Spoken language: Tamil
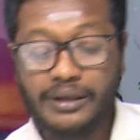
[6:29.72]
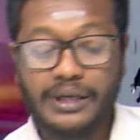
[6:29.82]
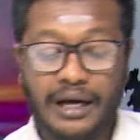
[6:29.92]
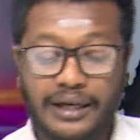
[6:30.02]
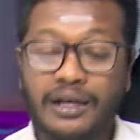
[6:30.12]

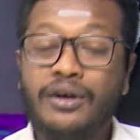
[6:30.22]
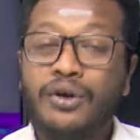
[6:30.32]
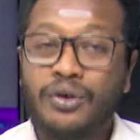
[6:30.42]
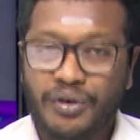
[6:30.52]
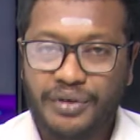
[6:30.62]
நாட்டில்
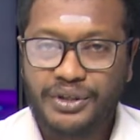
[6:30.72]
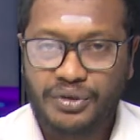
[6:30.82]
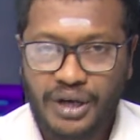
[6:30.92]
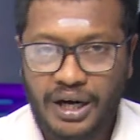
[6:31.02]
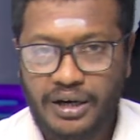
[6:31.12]
கோவிட்
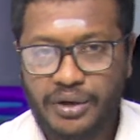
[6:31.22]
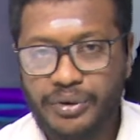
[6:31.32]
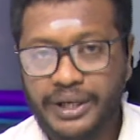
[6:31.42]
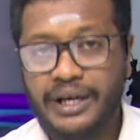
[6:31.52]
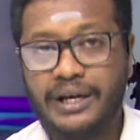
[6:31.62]

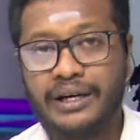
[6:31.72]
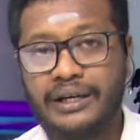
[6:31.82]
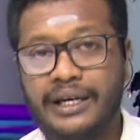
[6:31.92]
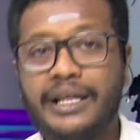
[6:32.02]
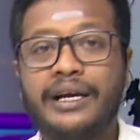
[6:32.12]
தொற்றாளர்களினுடைய
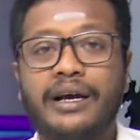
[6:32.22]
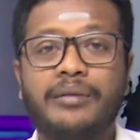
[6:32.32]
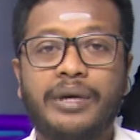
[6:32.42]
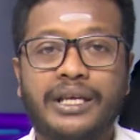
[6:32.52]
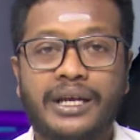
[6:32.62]

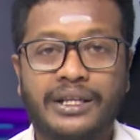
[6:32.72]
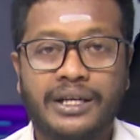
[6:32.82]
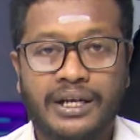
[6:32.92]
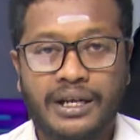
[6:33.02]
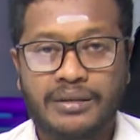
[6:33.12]
எண்ணிக்கையும்
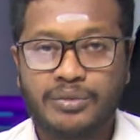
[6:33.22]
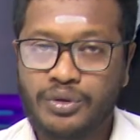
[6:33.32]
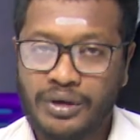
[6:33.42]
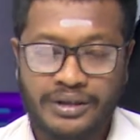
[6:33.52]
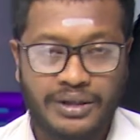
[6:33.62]
அதிகரித்திருக்கிறது
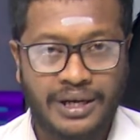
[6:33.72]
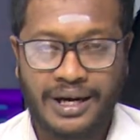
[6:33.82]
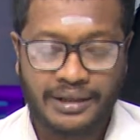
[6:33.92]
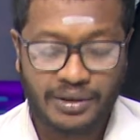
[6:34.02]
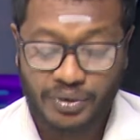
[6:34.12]
மூன்று லட்சத்தை
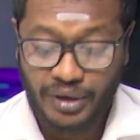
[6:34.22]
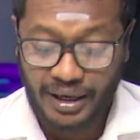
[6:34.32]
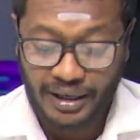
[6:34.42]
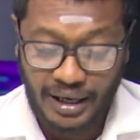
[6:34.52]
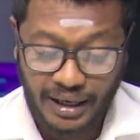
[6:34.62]
கடந்த
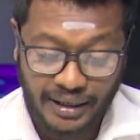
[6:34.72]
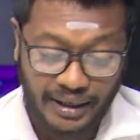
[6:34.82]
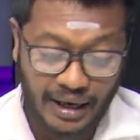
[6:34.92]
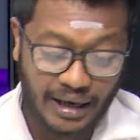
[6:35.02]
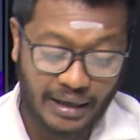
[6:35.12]
தொற்றாளர்களாக
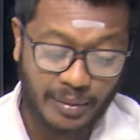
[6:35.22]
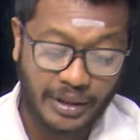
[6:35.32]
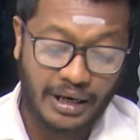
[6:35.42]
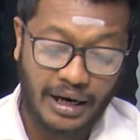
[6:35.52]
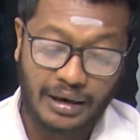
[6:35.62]
இருக்கிறார்கள்
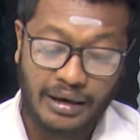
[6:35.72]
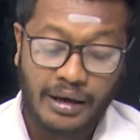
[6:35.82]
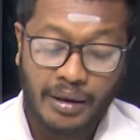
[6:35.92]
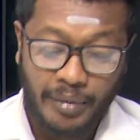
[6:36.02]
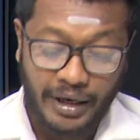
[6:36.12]
என்பது நாங்கள்
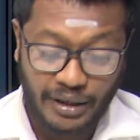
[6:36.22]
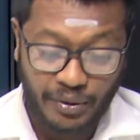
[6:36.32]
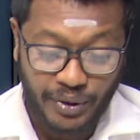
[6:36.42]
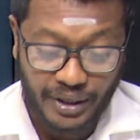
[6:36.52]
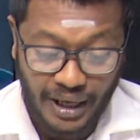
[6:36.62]

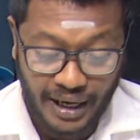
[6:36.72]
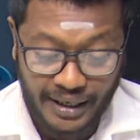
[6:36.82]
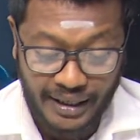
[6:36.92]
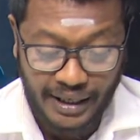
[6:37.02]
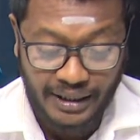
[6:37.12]
பார்க்கக்கூடியதாக
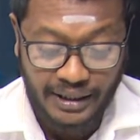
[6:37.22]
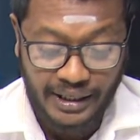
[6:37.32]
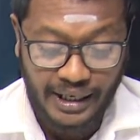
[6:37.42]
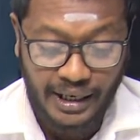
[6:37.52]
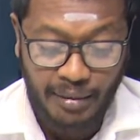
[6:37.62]
இருக்கிறது
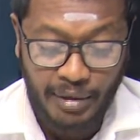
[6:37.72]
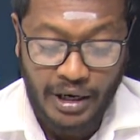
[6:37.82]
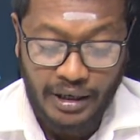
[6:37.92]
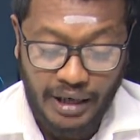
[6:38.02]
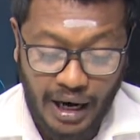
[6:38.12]
அதே நேரம்
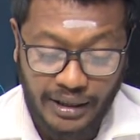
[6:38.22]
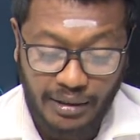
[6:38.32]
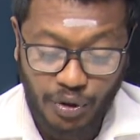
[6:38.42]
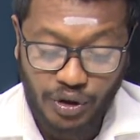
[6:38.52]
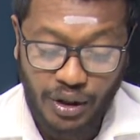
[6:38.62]

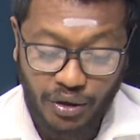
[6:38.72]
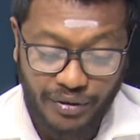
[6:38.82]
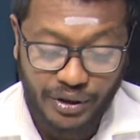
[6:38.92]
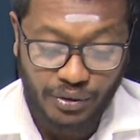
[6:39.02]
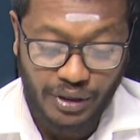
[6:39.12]
நாட்டின் மொத்த
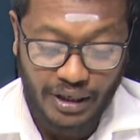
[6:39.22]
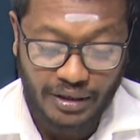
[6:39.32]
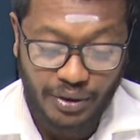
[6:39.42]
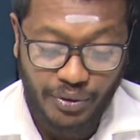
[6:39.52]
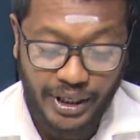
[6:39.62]
கோவிட்
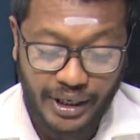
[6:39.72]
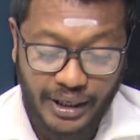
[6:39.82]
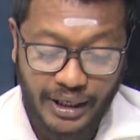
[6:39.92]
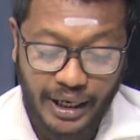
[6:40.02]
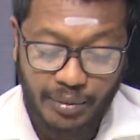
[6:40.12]
தொற்றாளர்களினுடைய
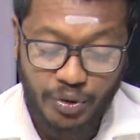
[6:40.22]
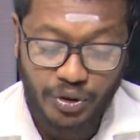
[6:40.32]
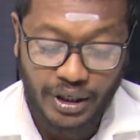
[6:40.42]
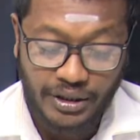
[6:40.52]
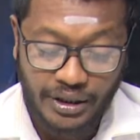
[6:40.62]
எண்ணிக்கை
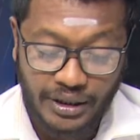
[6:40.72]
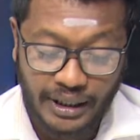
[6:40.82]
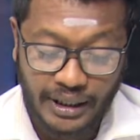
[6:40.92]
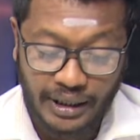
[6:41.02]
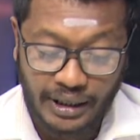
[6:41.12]
மூன்று
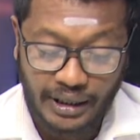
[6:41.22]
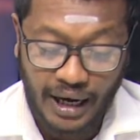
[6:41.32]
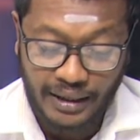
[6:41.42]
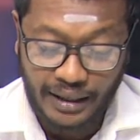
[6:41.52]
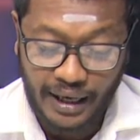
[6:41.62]
லட்சத்தி
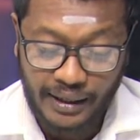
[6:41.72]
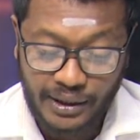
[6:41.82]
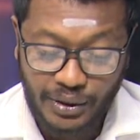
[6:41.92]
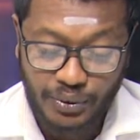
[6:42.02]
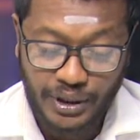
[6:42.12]

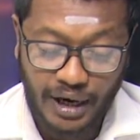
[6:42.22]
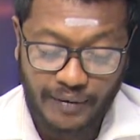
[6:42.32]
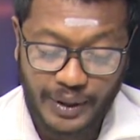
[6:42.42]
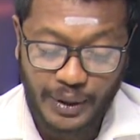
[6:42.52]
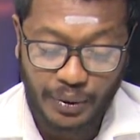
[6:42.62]
நான்காயிரத்தி நூற்றி
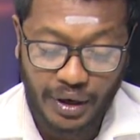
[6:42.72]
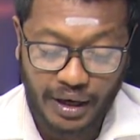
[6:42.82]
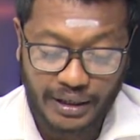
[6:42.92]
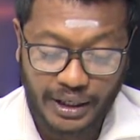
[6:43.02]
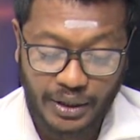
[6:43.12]
அறுபத்தி
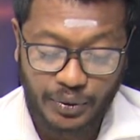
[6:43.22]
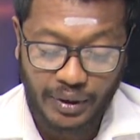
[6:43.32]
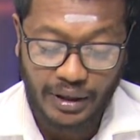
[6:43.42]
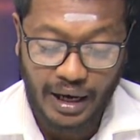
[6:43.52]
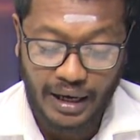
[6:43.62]
ஒன்றாக
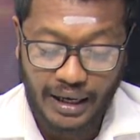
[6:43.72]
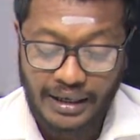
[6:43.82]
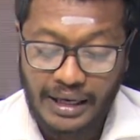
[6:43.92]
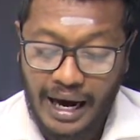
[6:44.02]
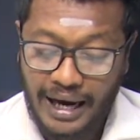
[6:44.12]
அதிகரித்துள்ளதாக
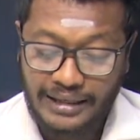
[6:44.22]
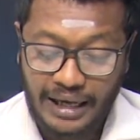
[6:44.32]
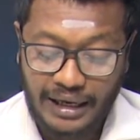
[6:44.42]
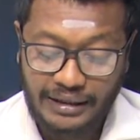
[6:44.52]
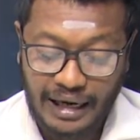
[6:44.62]

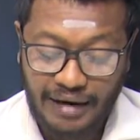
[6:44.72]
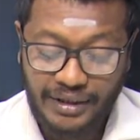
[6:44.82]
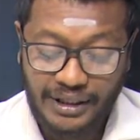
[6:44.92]
அரசாங்க தகவல்